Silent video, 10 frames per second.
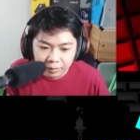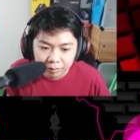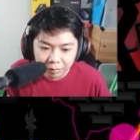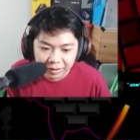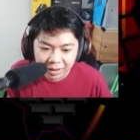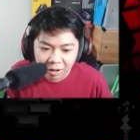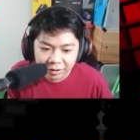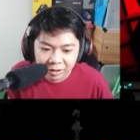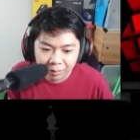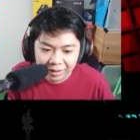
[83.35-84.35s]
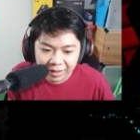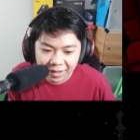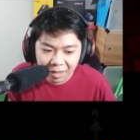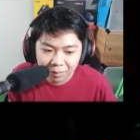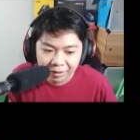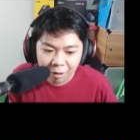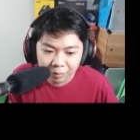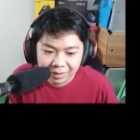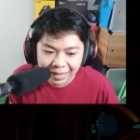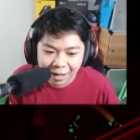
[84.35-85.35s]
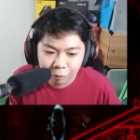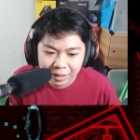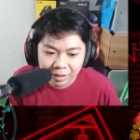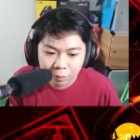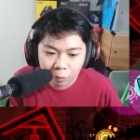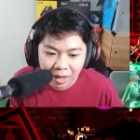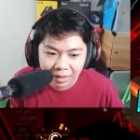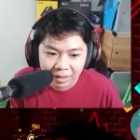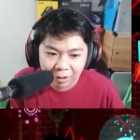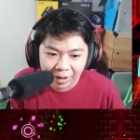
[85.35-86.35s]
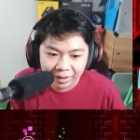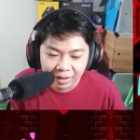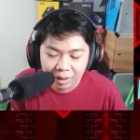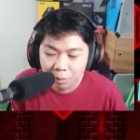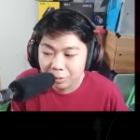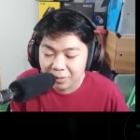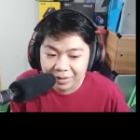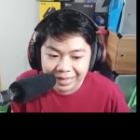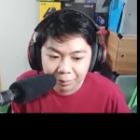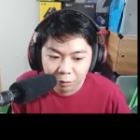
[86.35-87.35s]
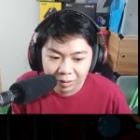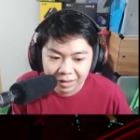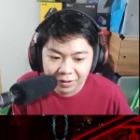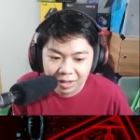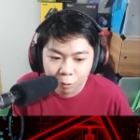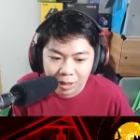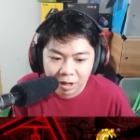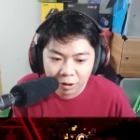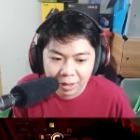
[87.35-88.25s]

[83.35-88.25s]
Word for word: mình nhớ hồi xưa mình chơi là mình không thể nào đi được qua cái đoạn 48 ờ, phần trăm luôn á tại vì nó quá khó với